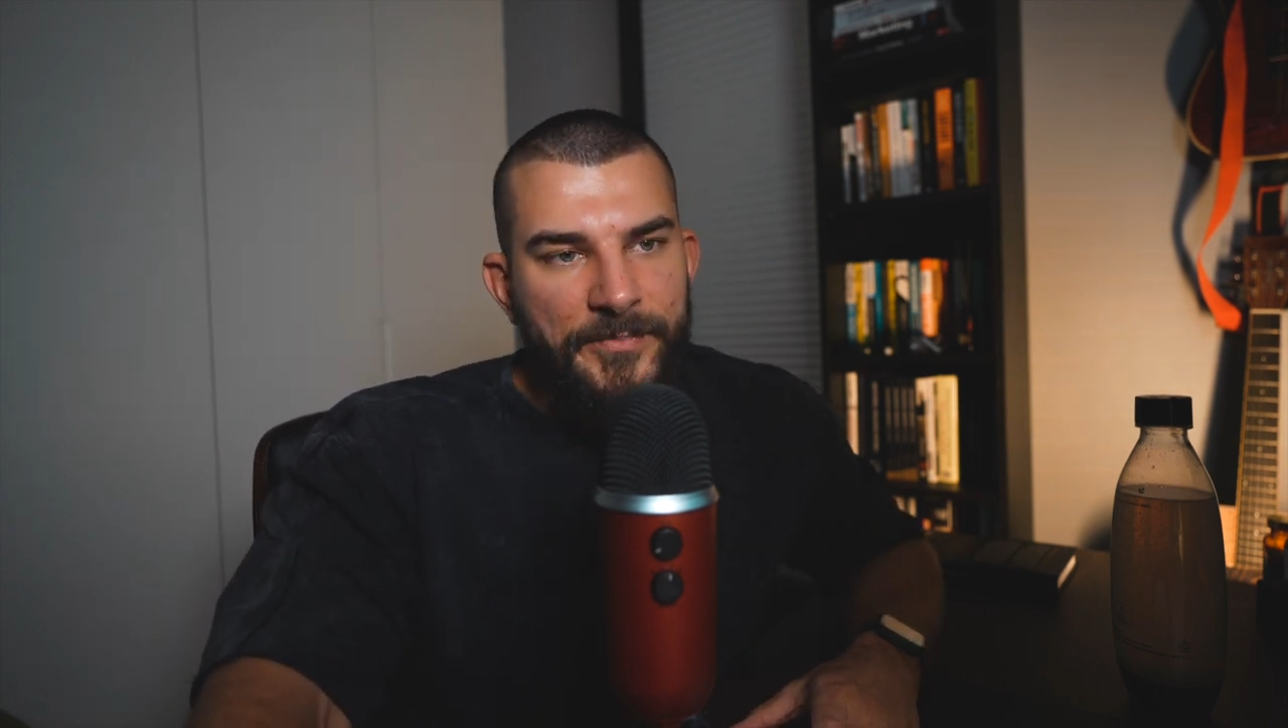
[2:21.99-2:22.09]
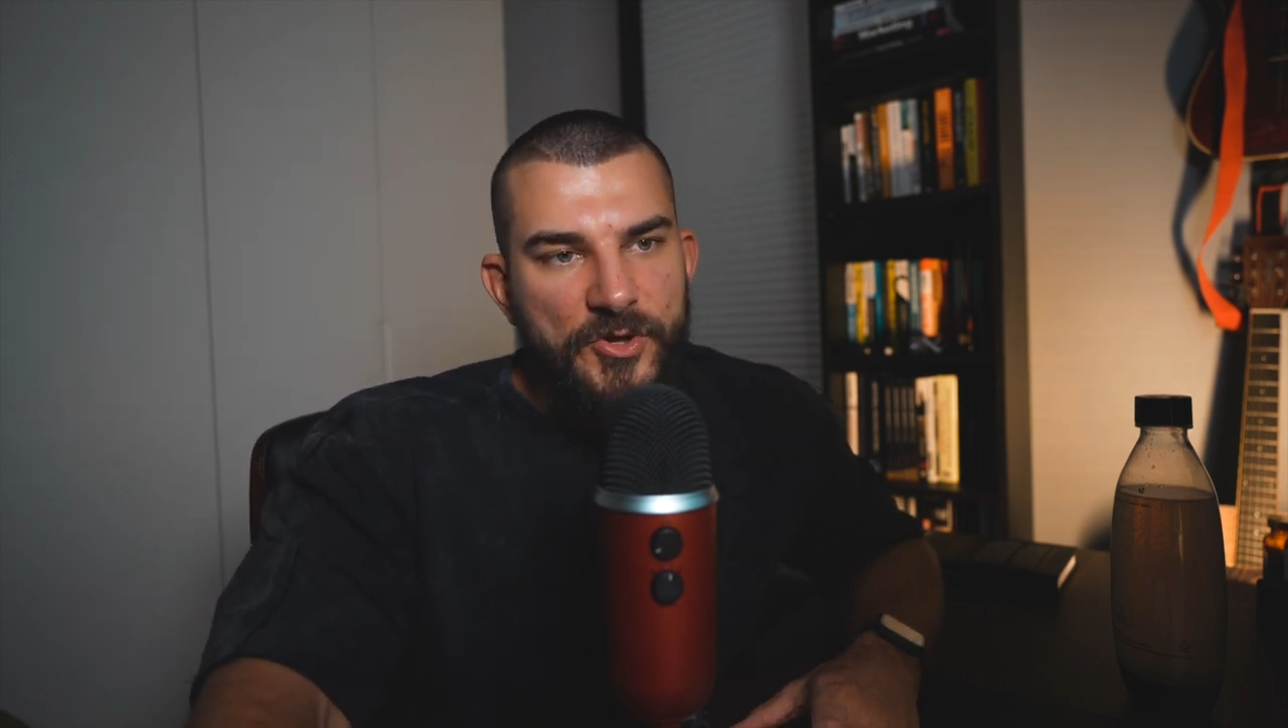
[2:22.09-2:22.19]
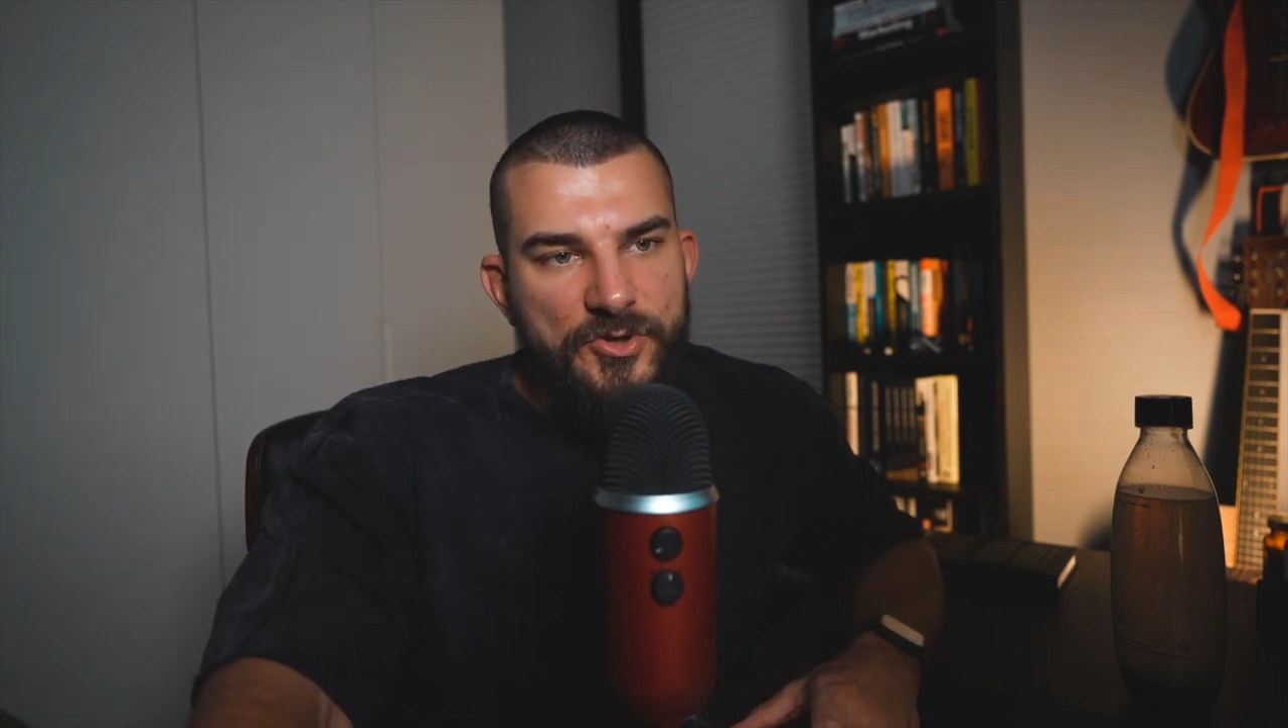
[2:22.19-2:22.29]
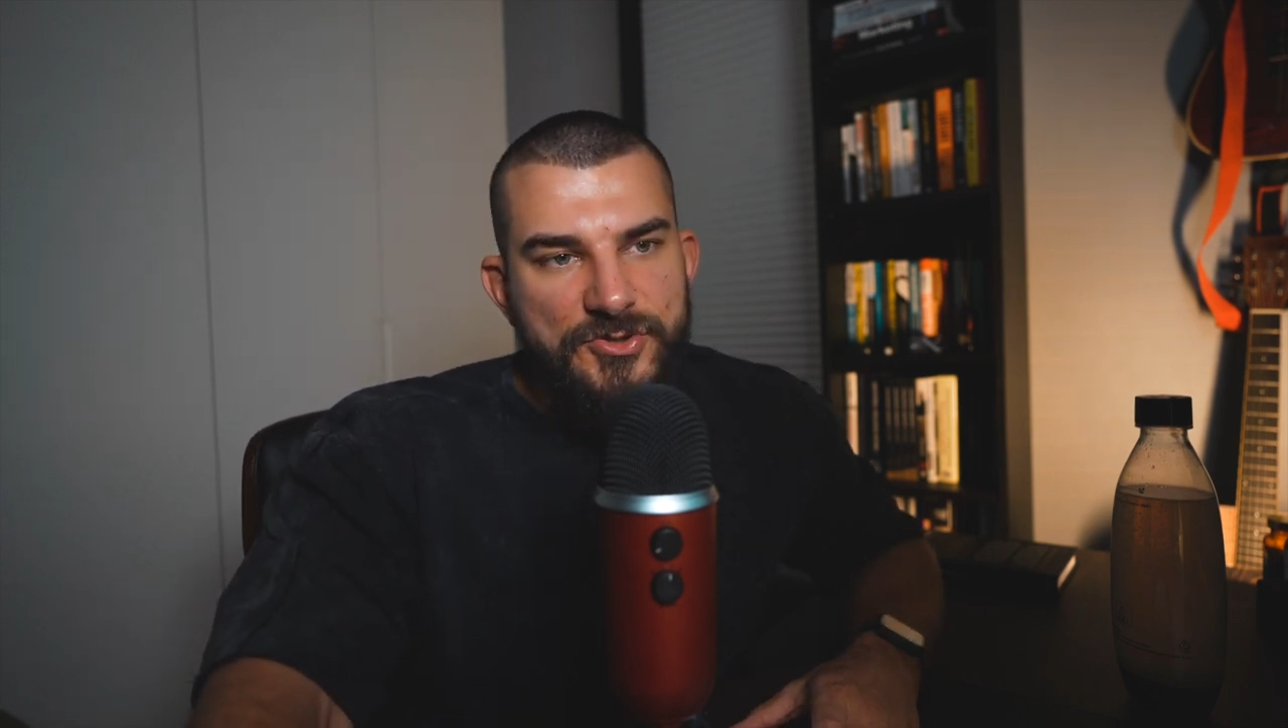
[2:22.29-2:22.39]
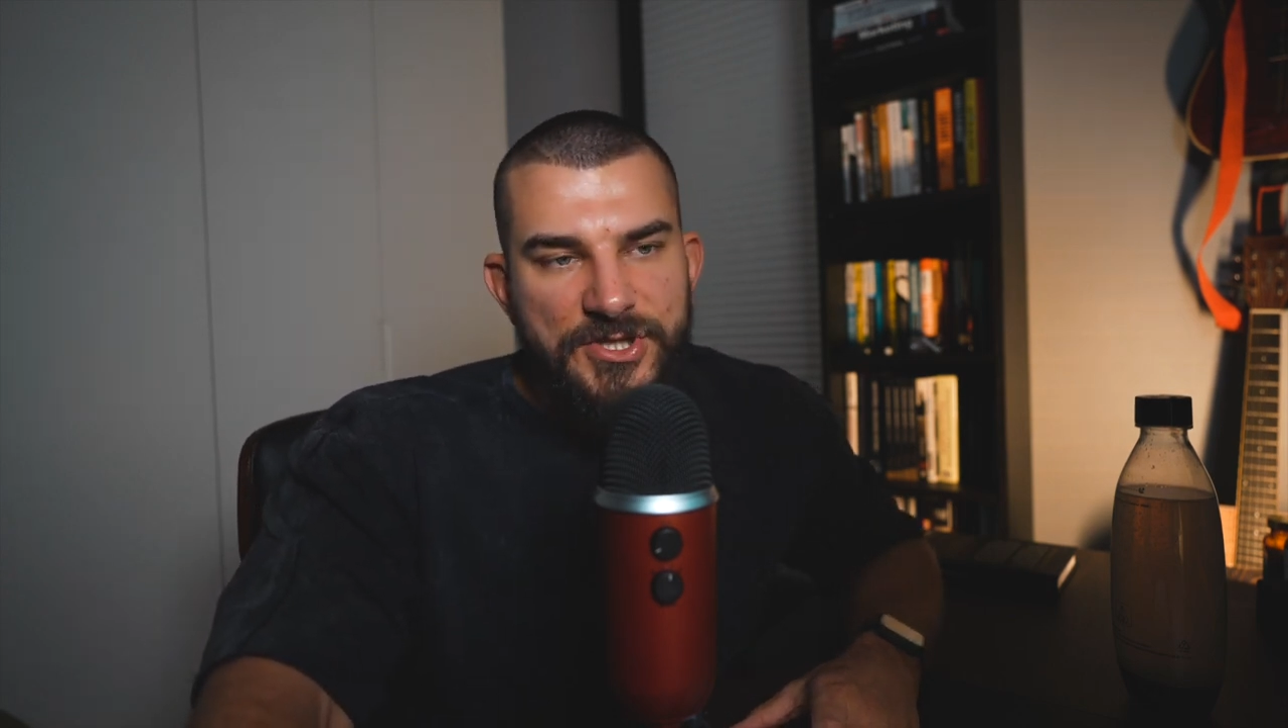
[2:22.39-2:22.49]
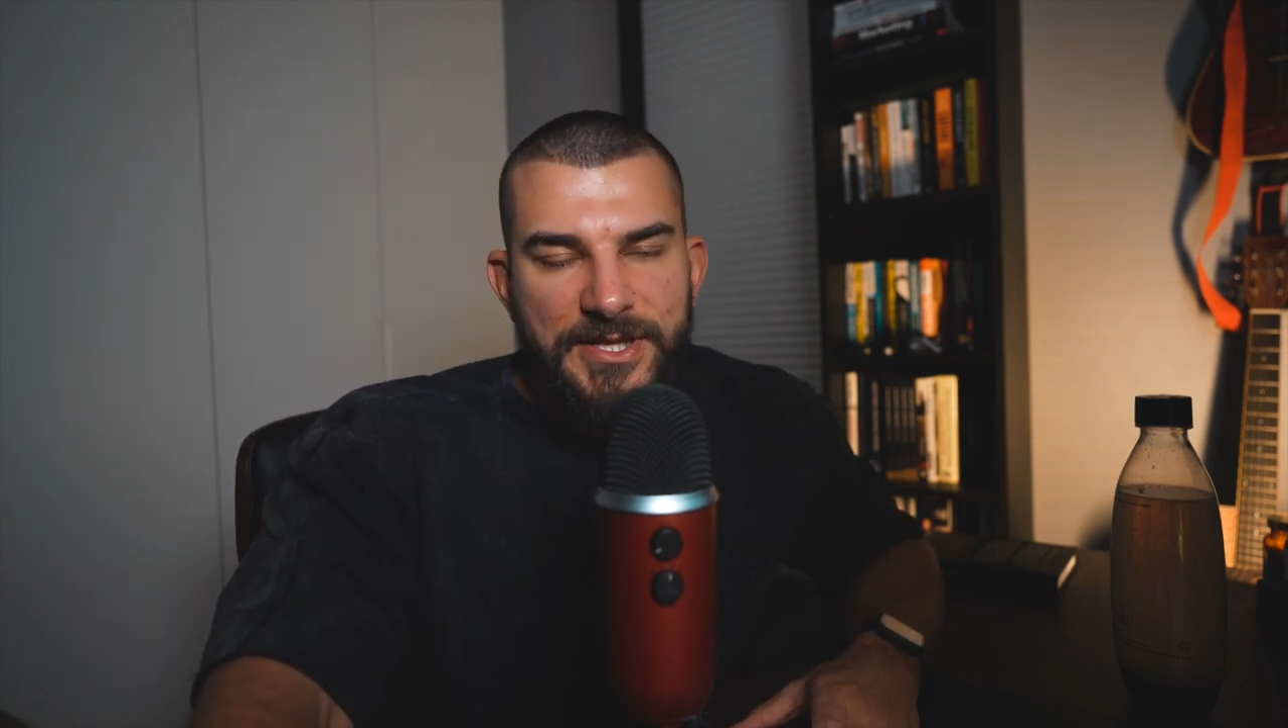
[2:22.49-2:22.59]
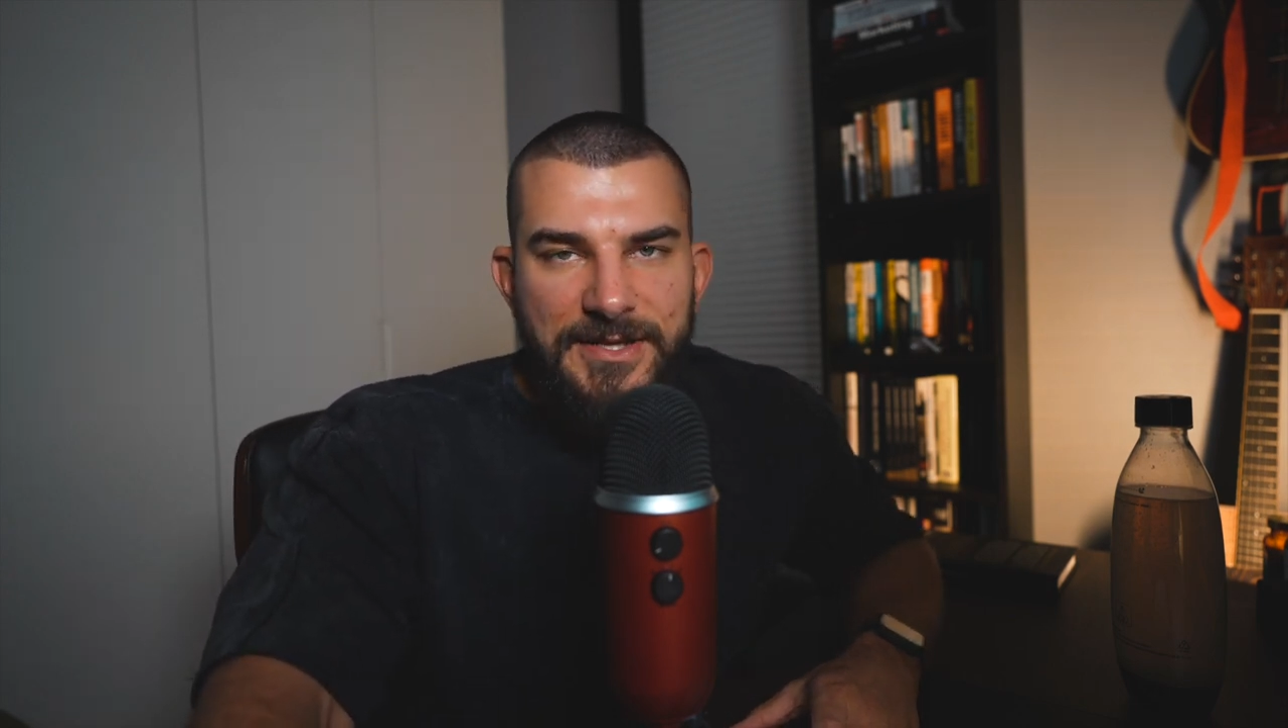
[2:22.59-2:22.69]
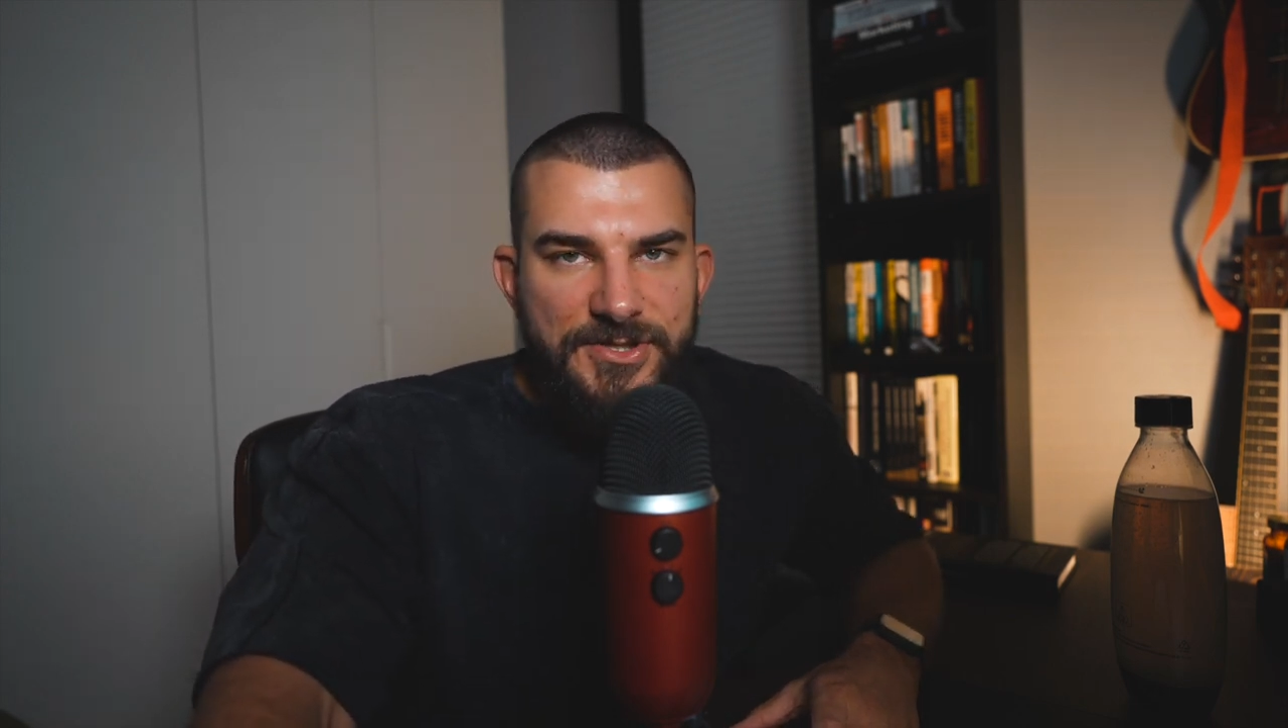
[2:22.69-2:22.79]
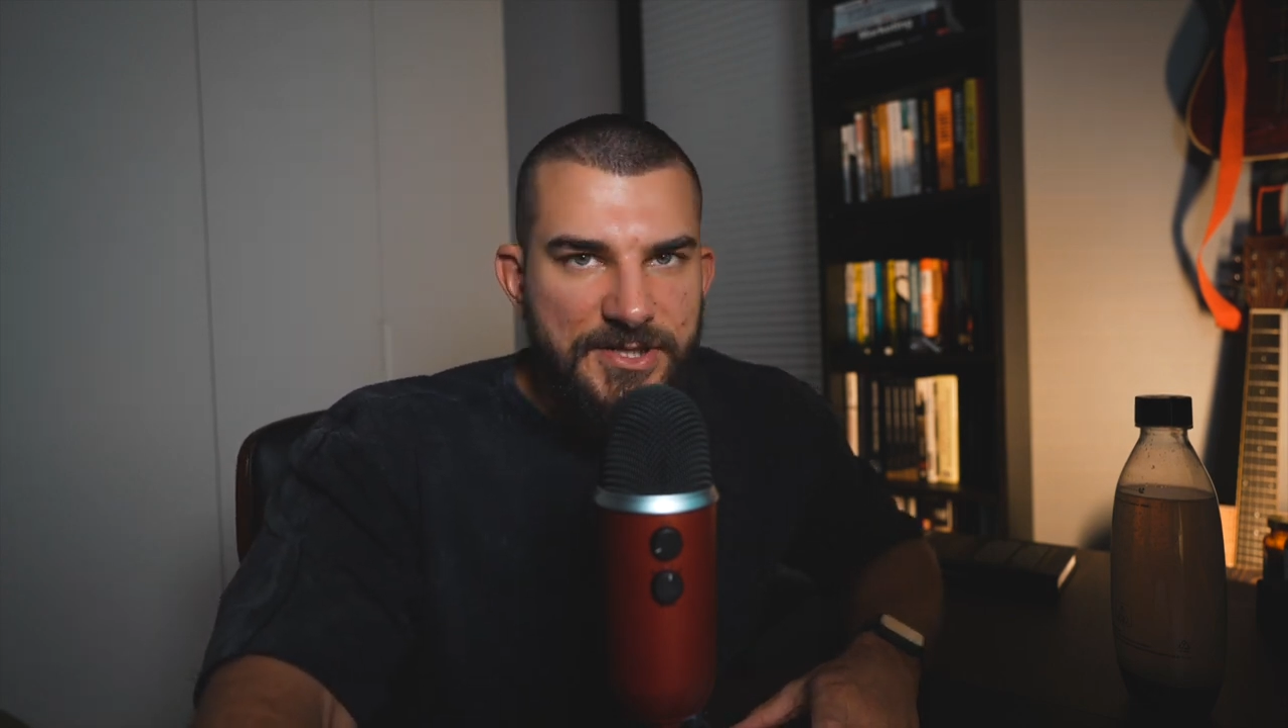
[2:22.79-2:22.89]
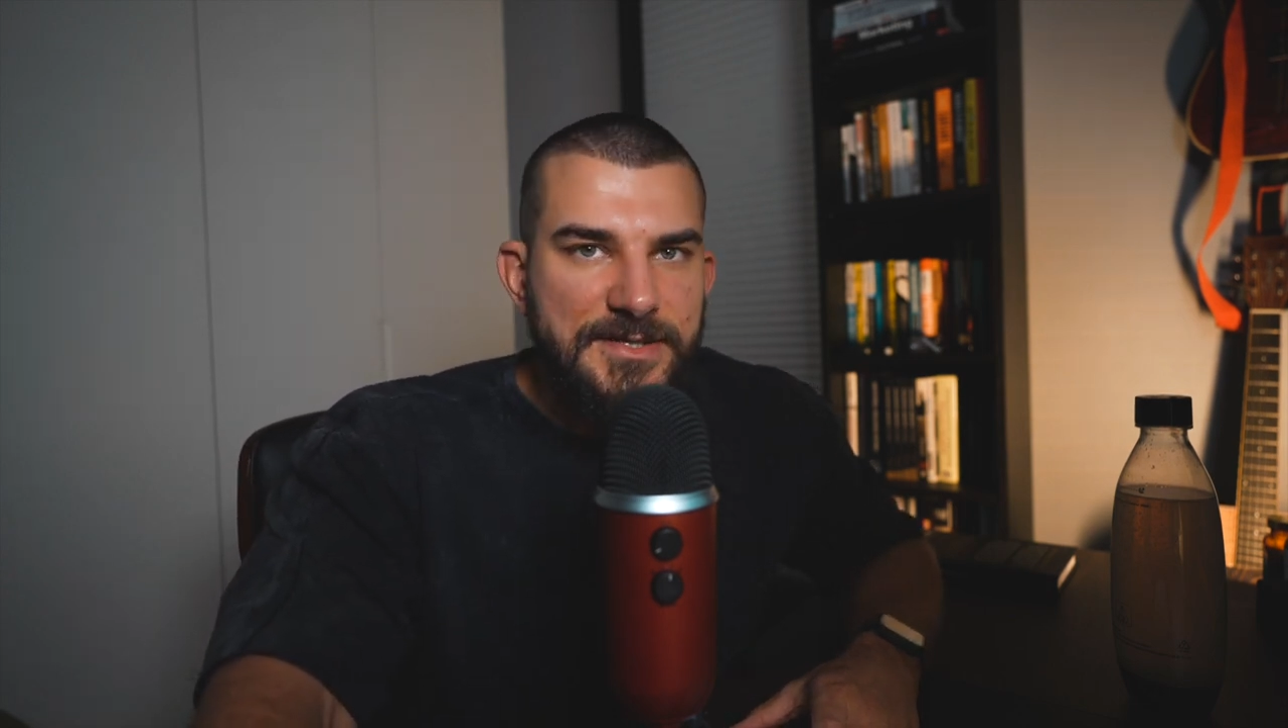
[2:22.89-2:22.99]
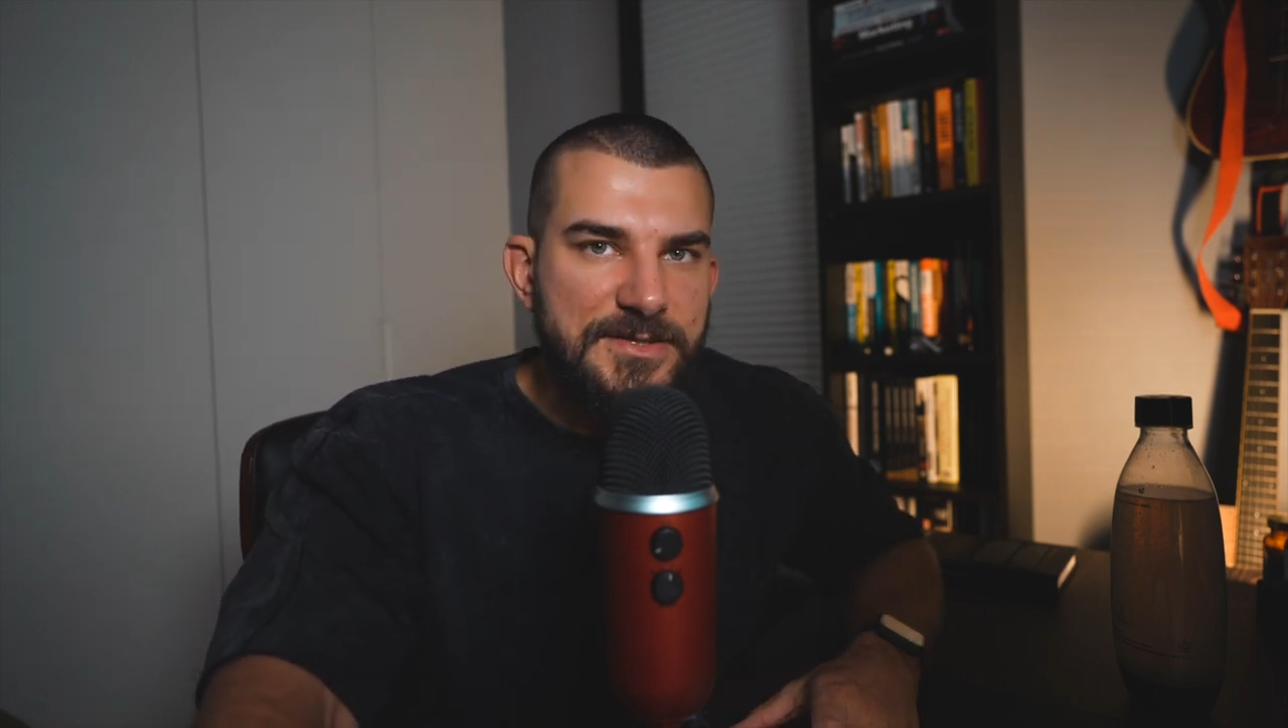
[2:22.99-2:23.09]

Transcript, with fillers: no to czytanie trzech